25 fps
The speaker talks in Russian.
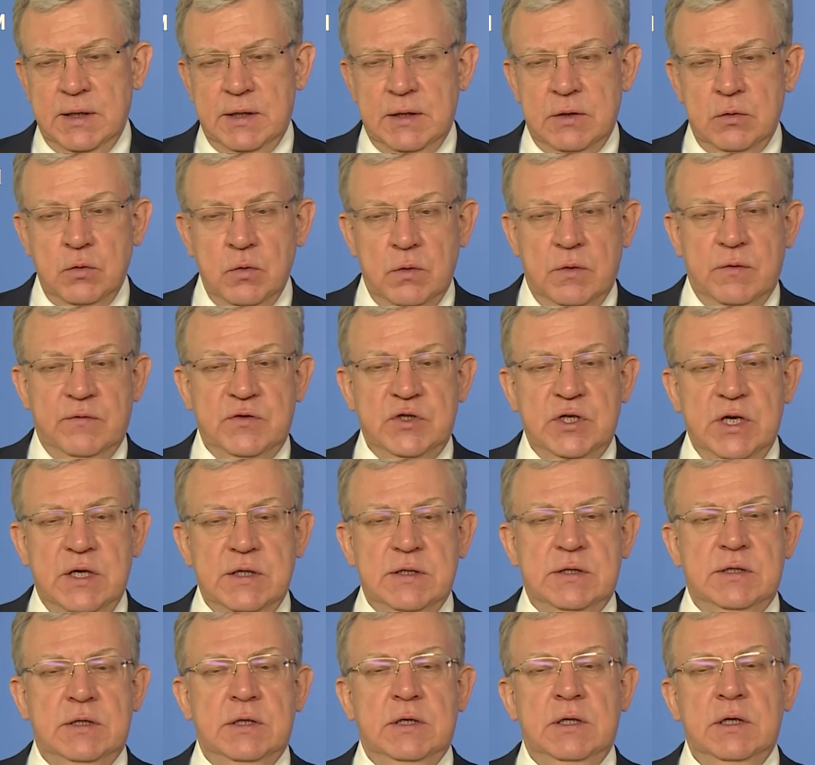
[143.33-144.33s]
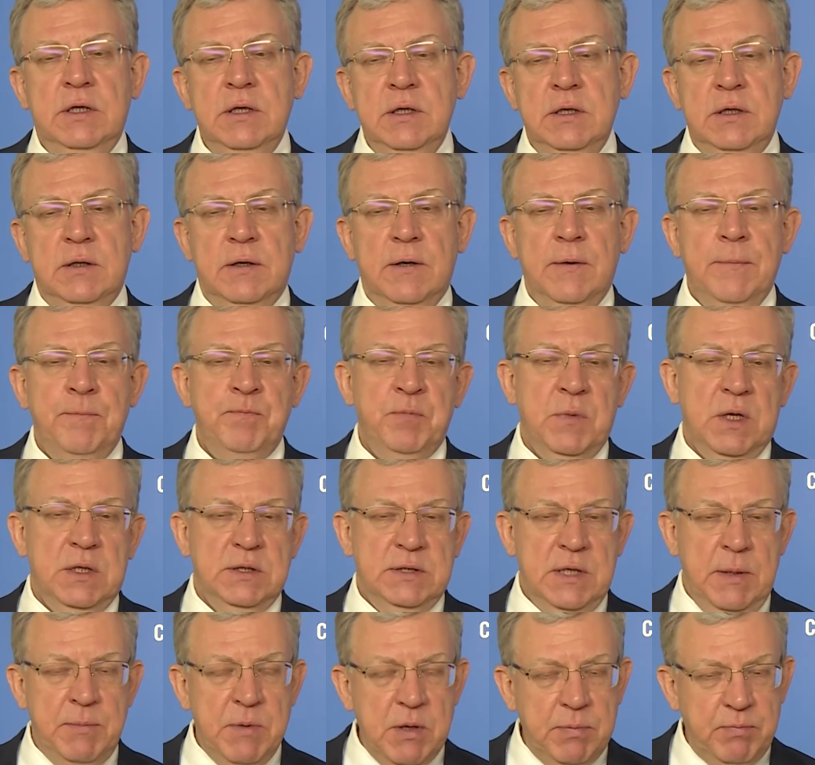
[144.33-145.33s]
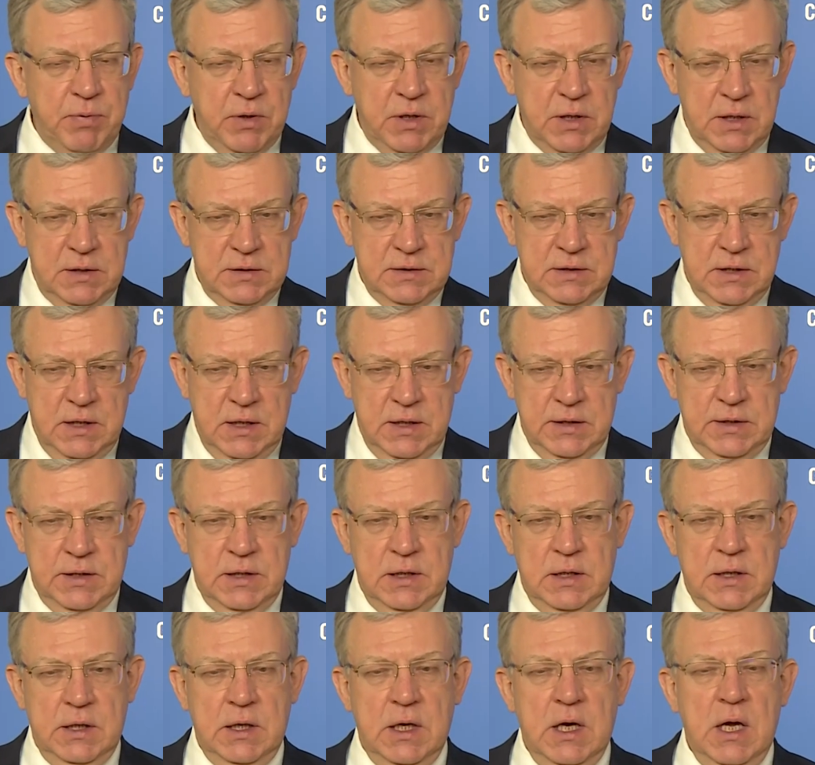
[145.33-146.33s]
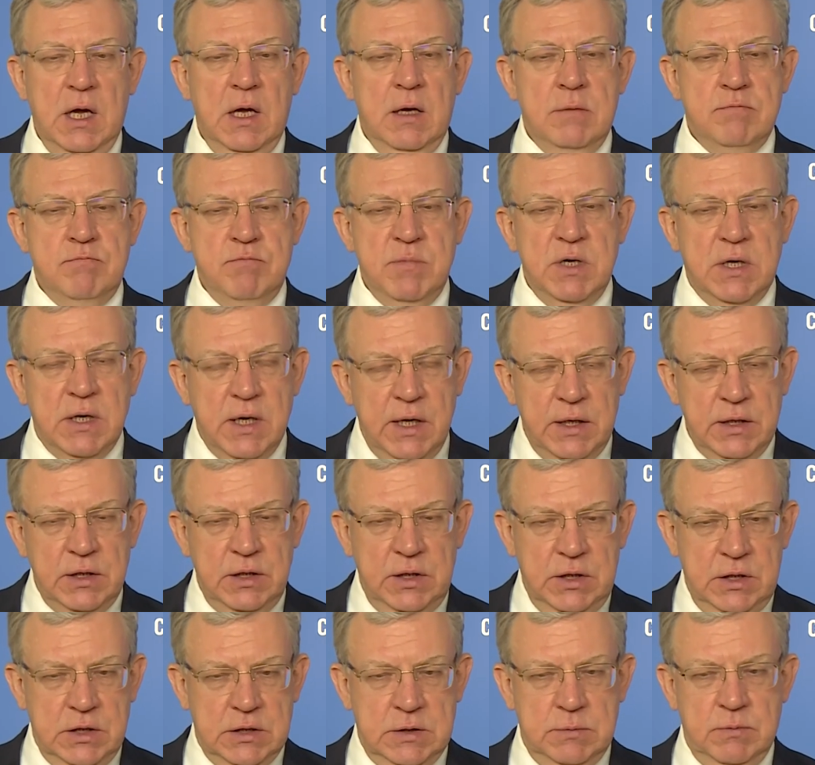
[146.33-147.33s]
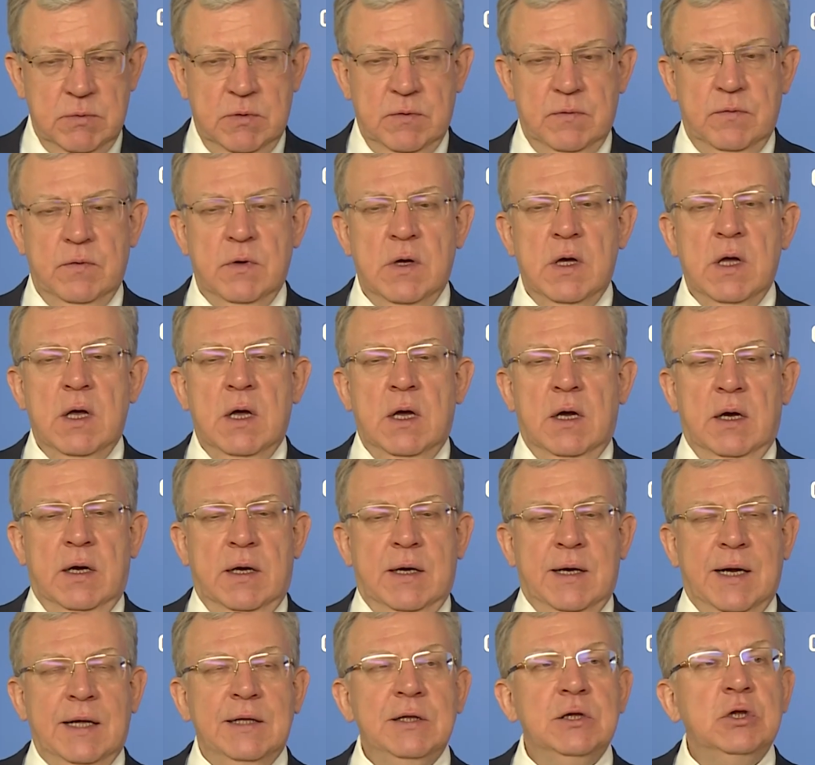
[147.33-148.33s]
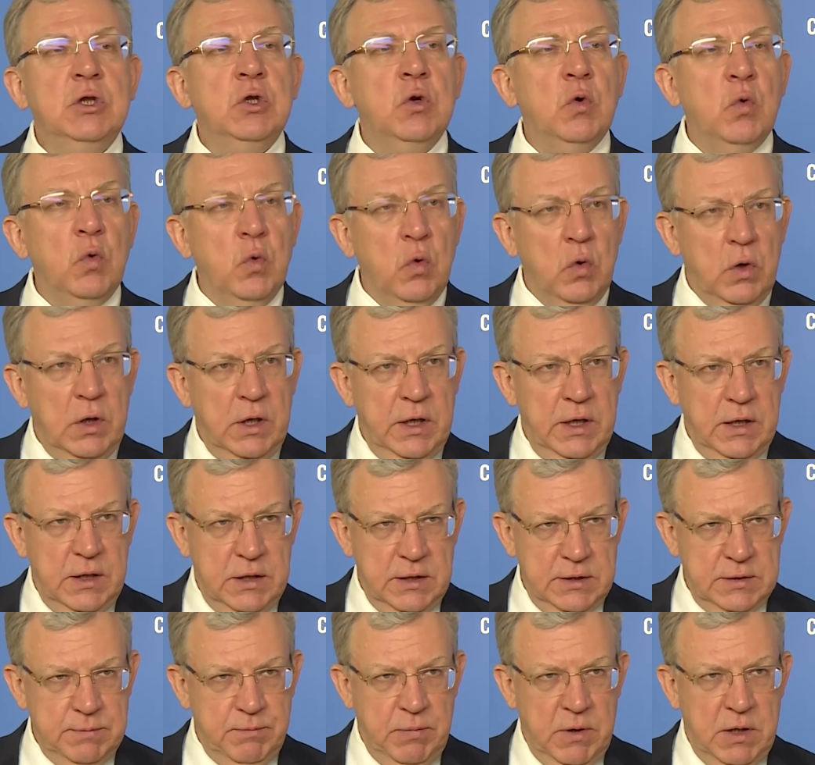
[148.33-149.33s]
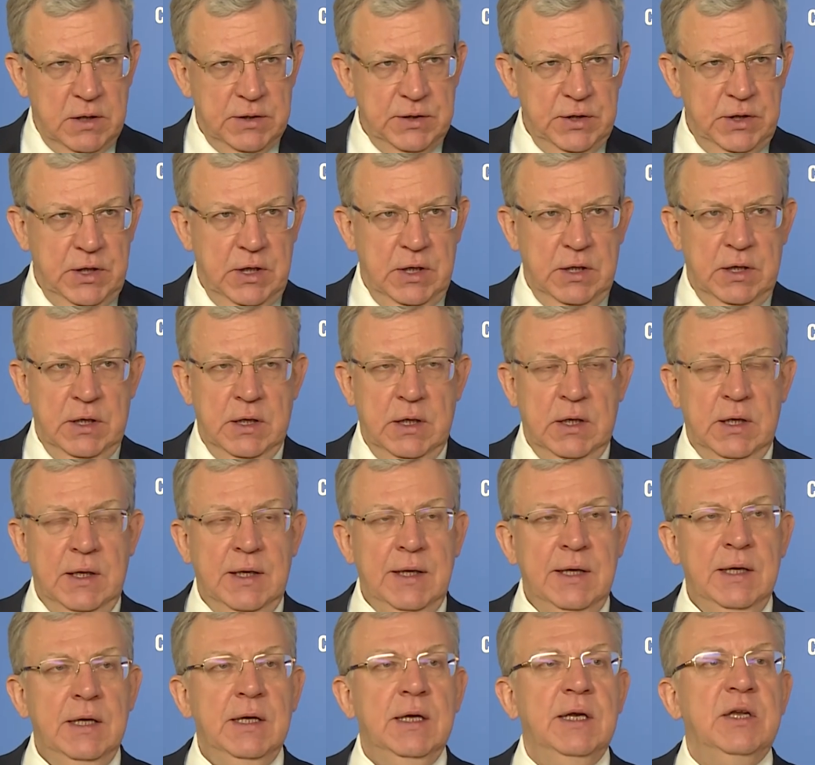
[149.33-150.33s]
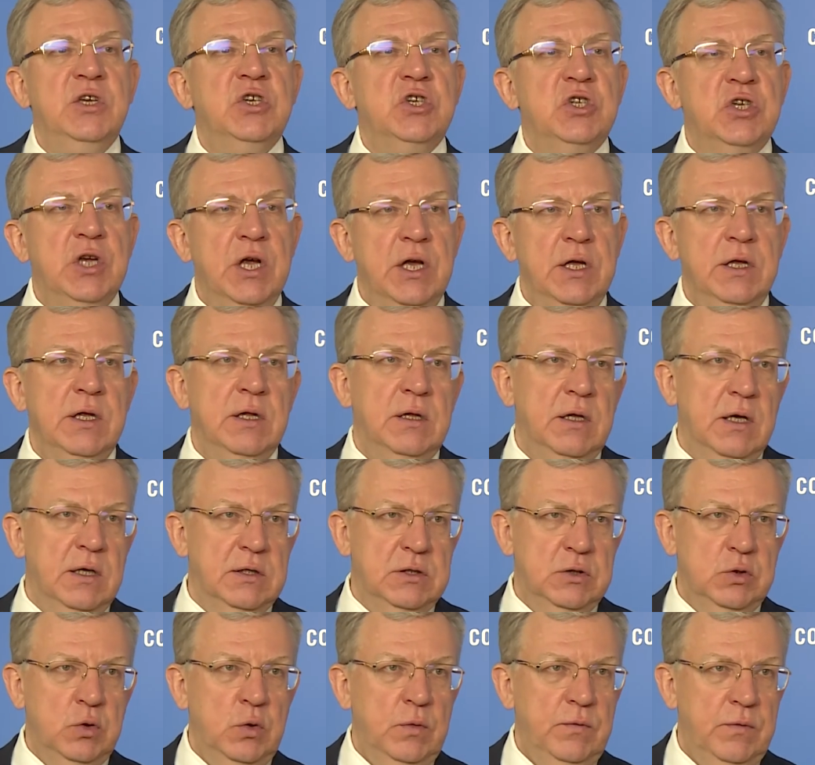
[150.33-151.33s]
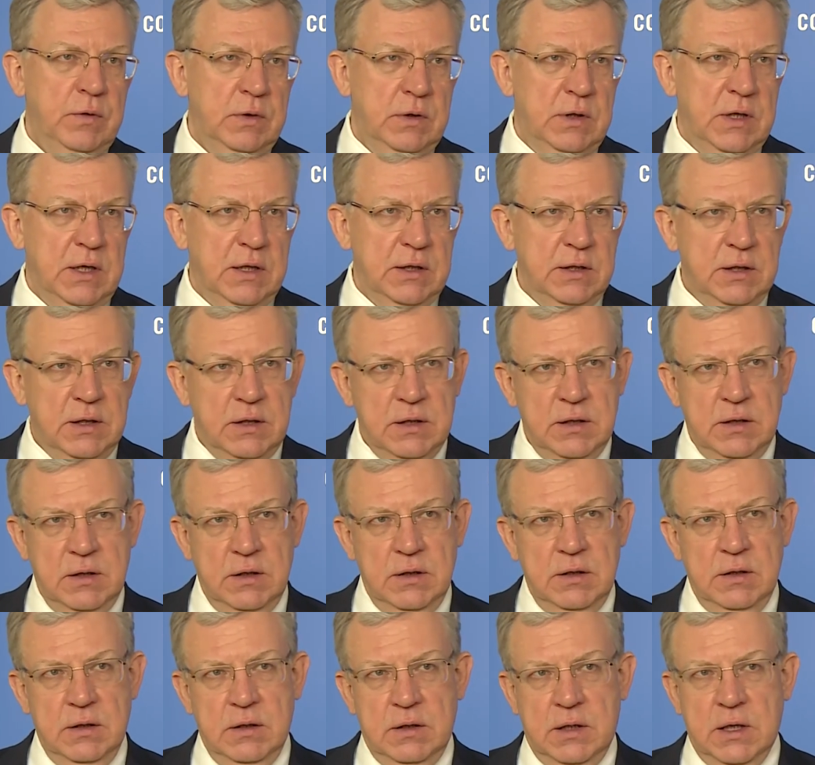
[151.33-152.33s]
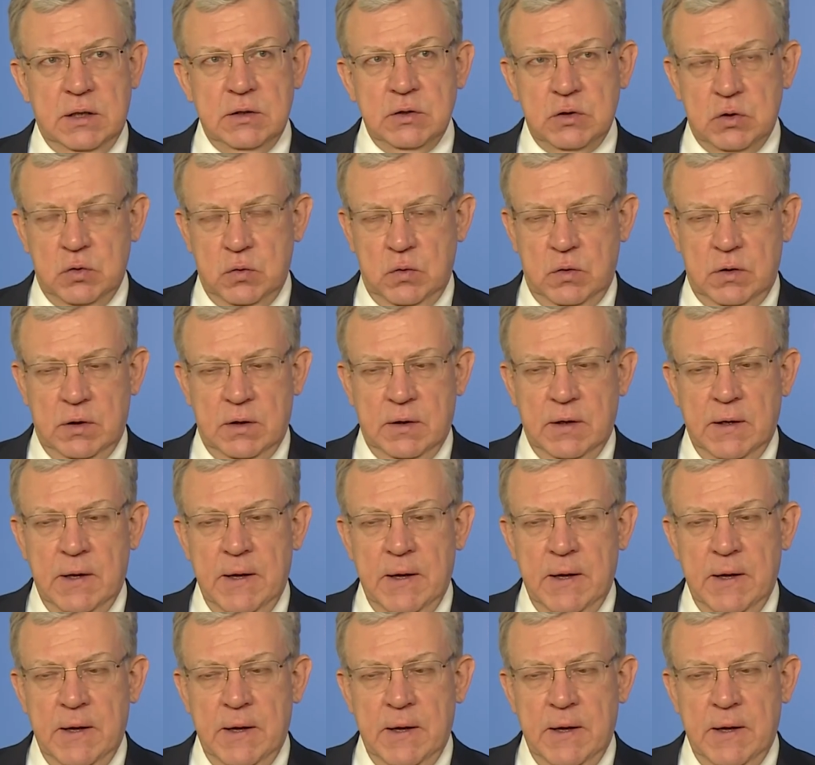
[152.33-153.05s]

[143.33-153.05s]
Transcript: Но ну, в части и самих показателей, механизмов, контроля их исполнения и решений на основе данных э, контроля.